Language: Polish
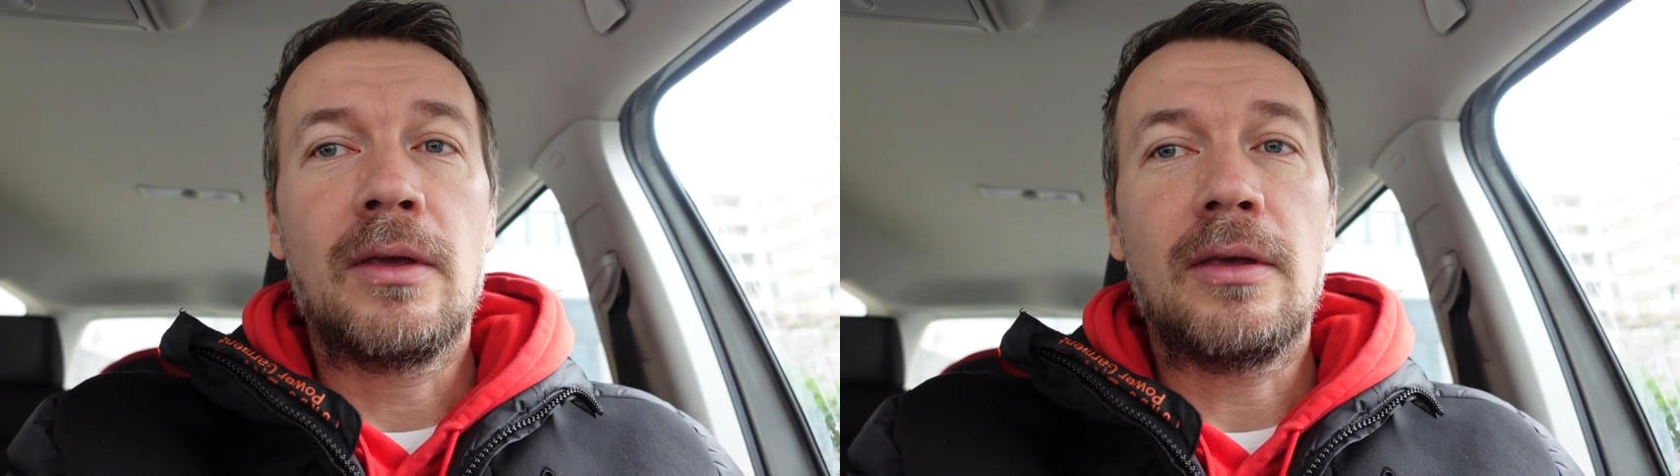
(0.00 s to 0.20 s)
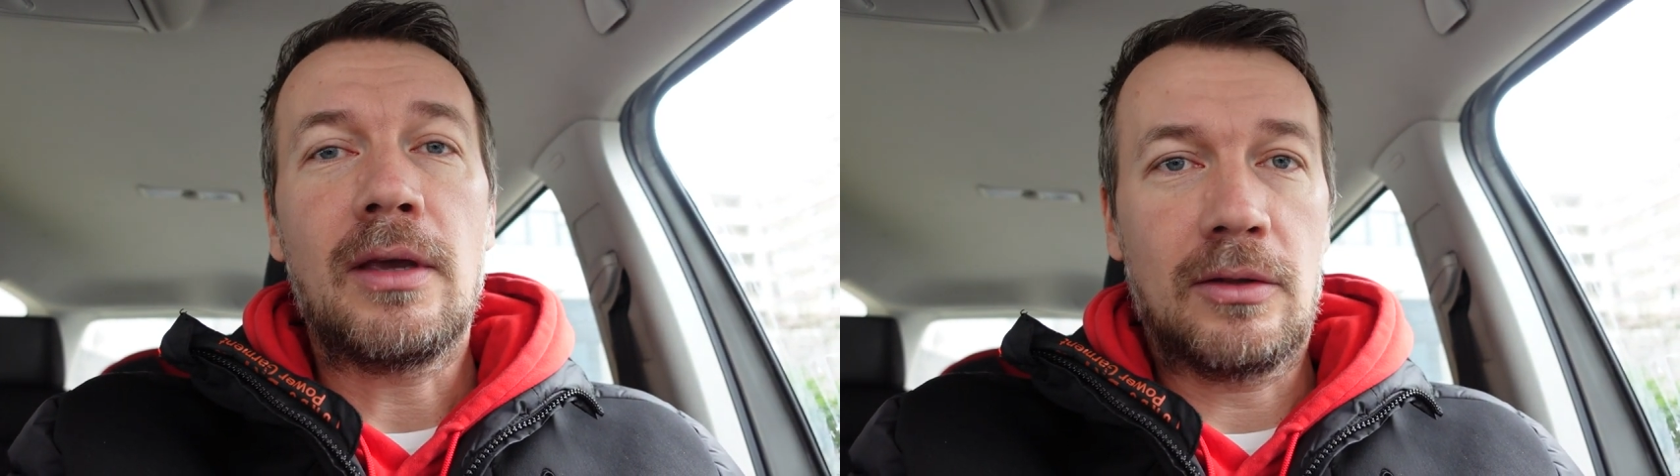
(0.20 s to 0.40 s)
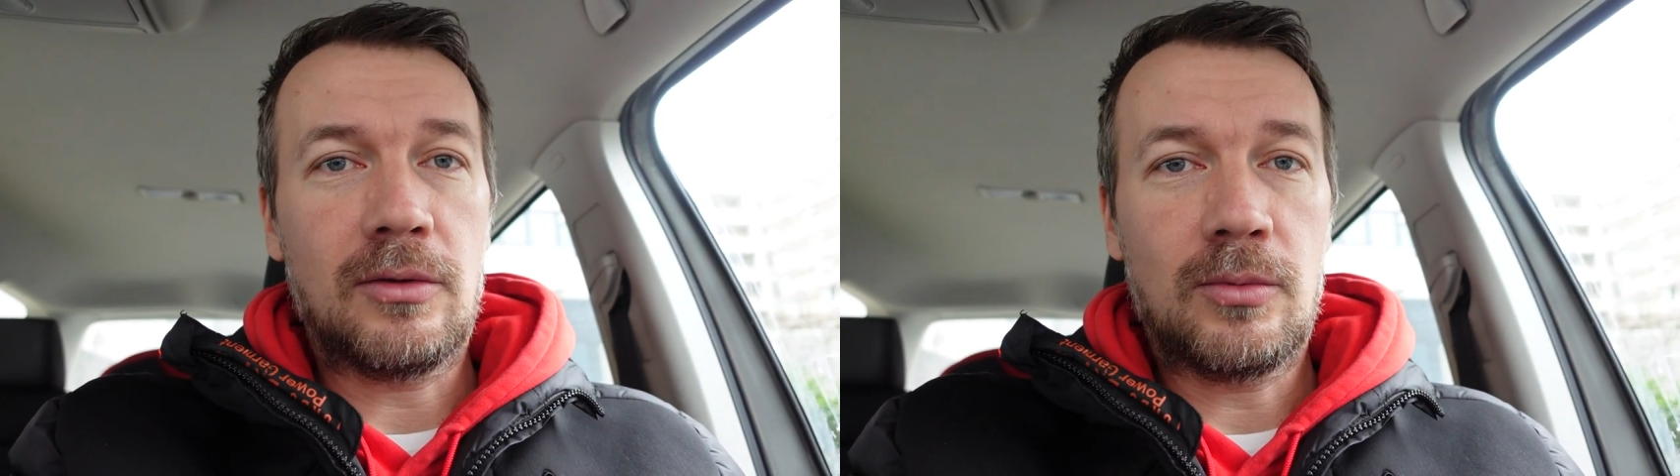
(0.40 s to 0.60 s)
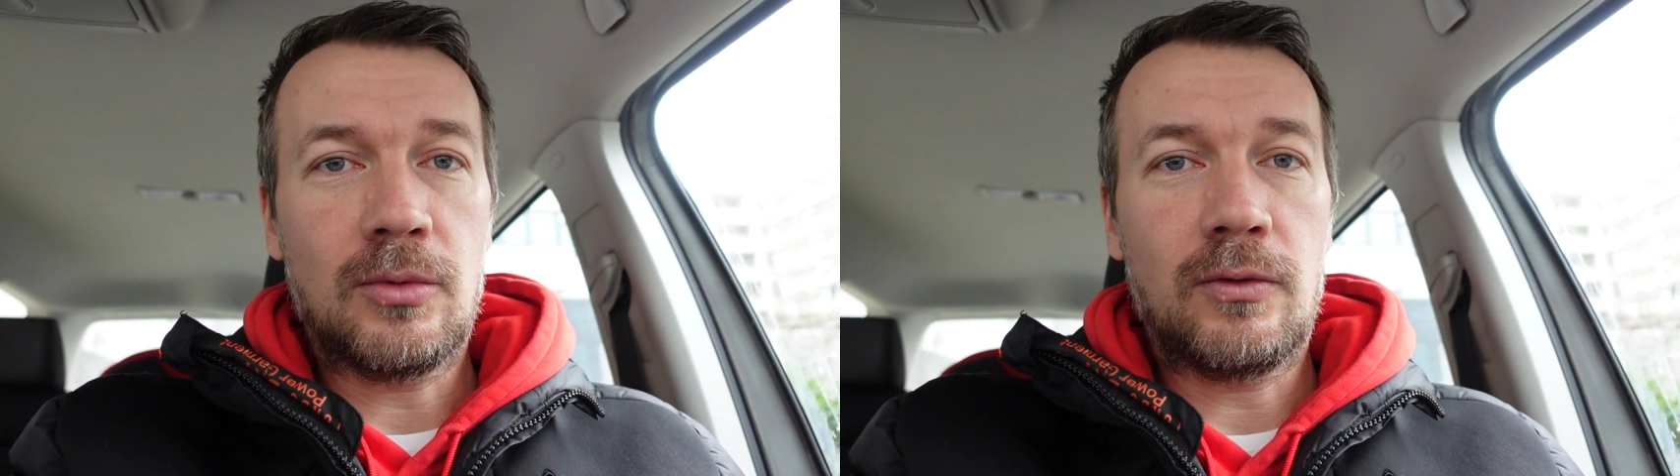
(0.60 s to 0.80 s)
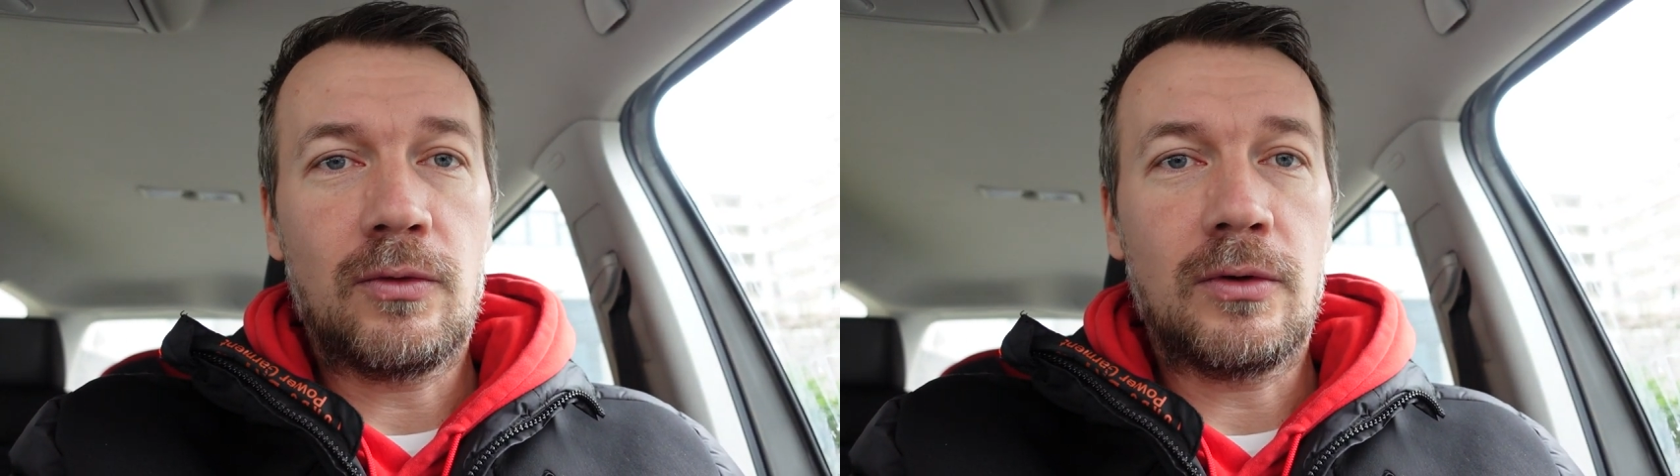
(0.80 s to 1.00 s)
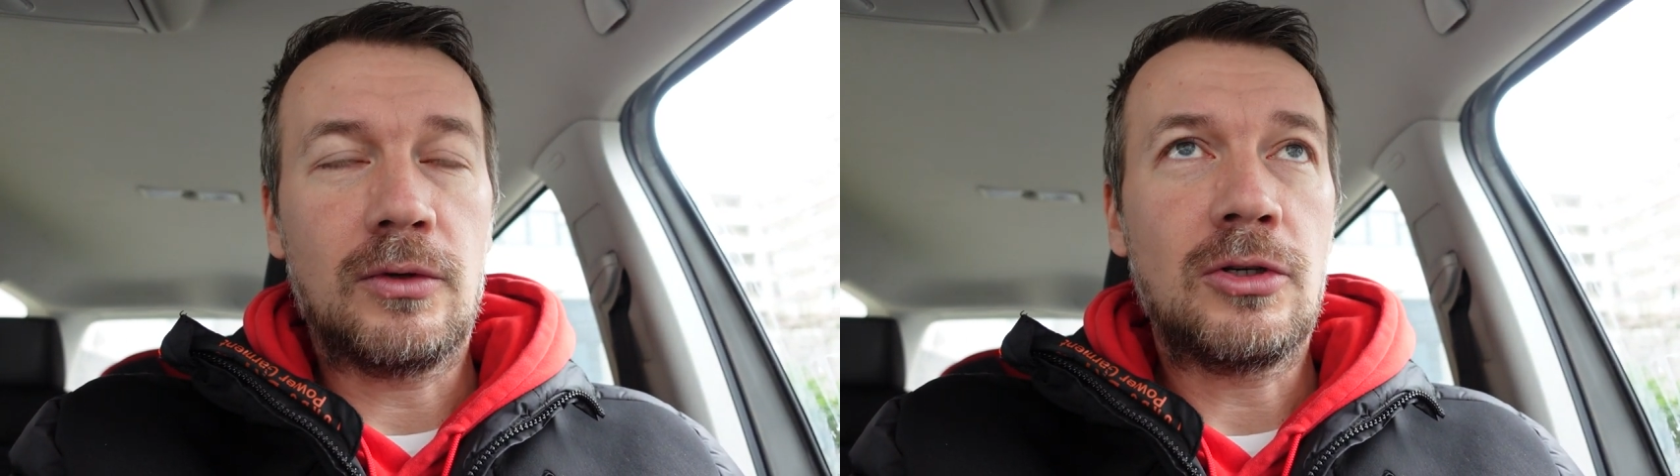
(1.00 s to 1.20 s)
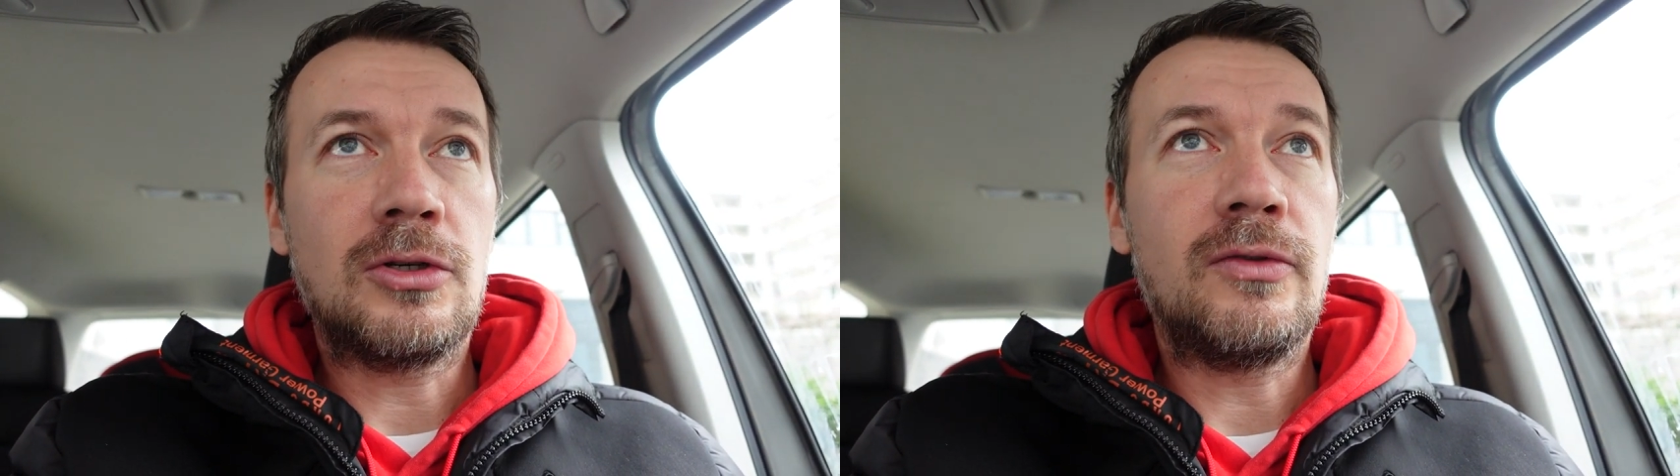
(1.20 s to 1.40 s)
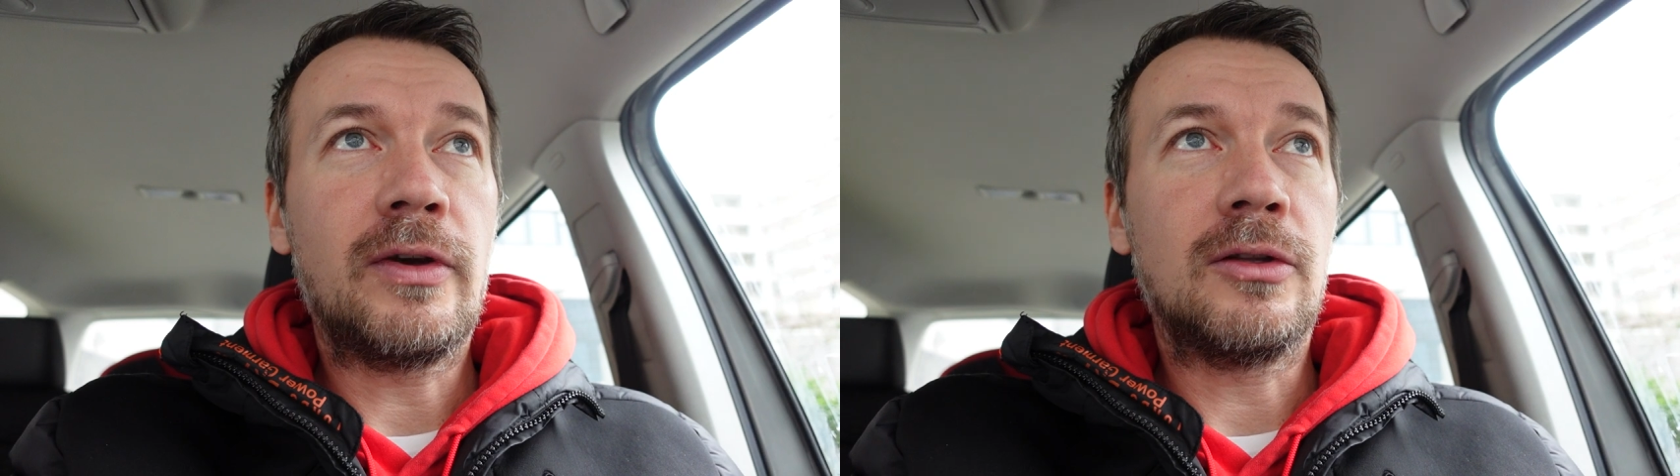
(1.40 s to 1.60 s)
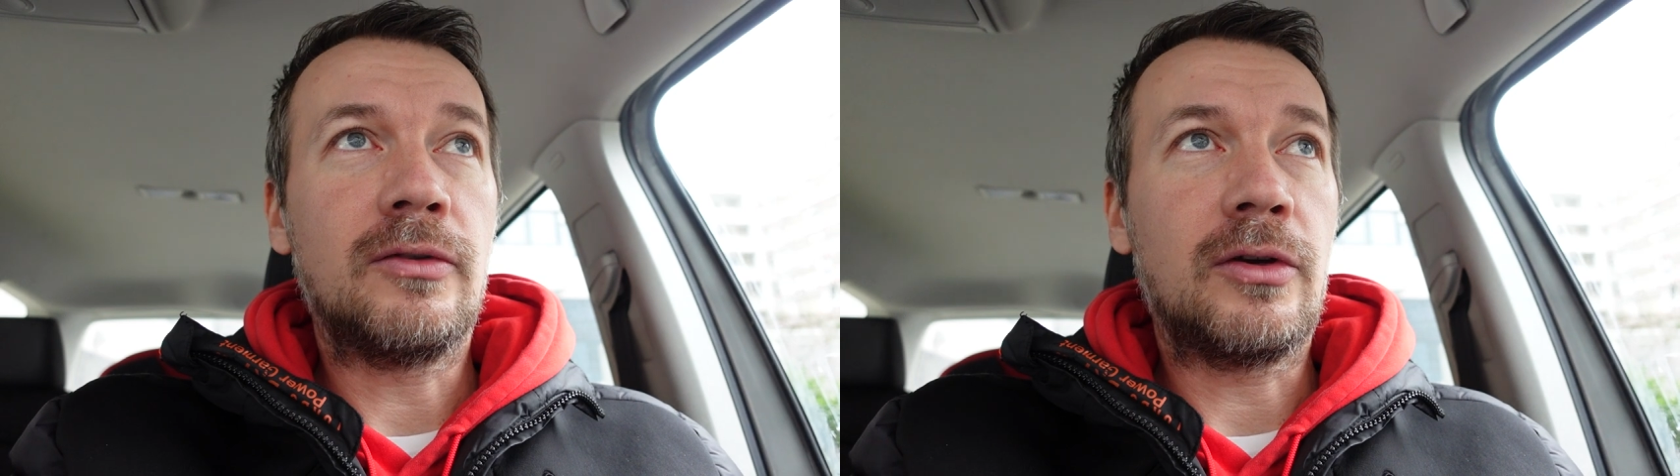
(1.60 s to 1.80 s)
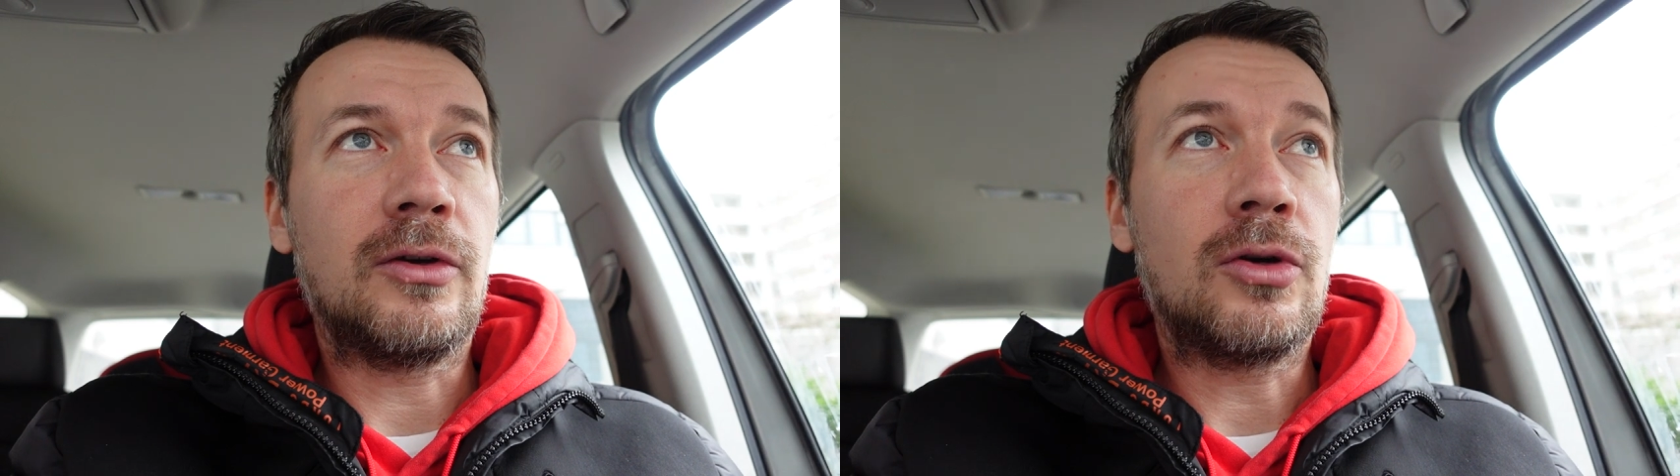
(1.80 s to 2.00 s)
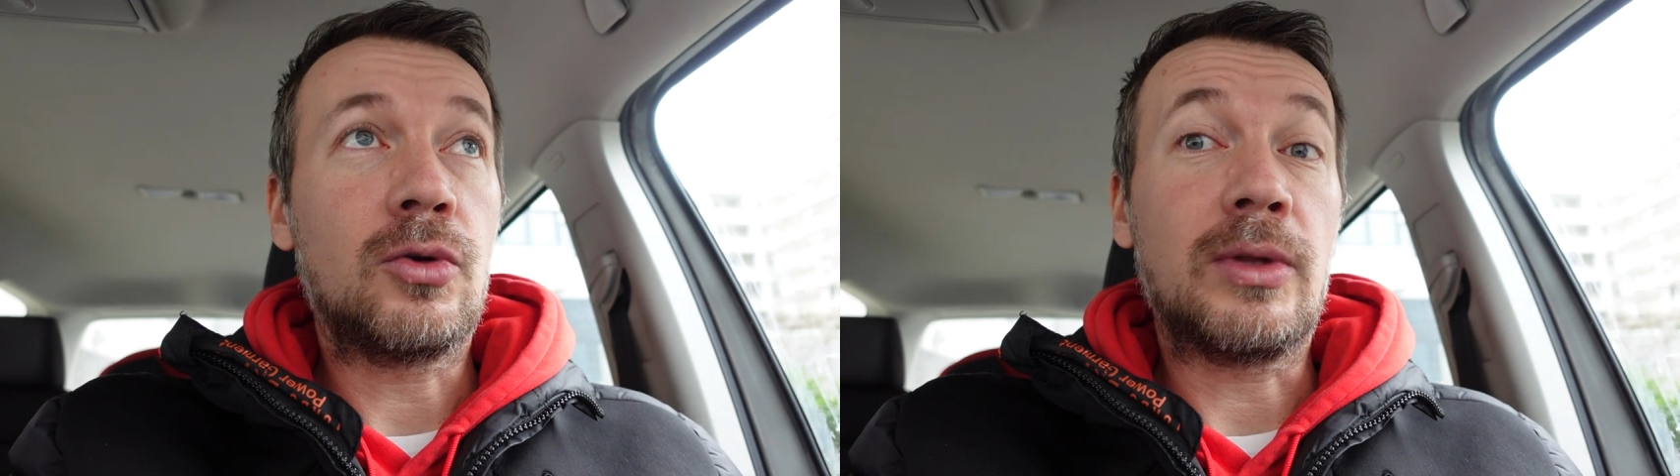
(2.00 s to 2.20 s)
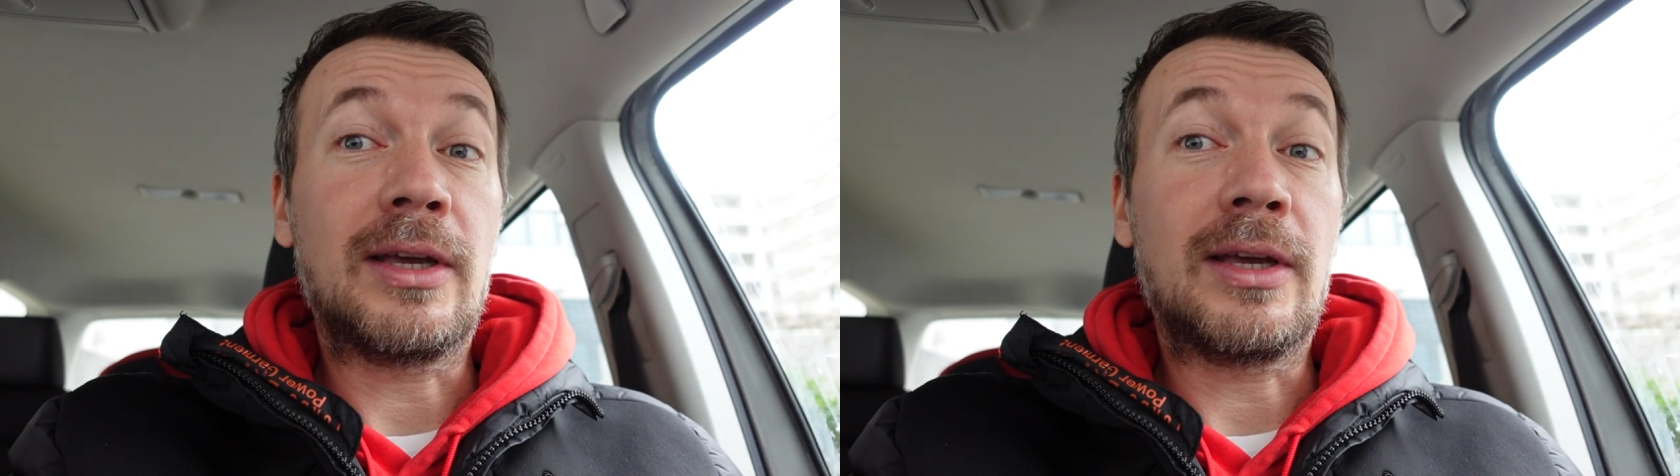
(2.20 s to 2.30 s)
jak to było w Szczęśliwego Nowego Jorku,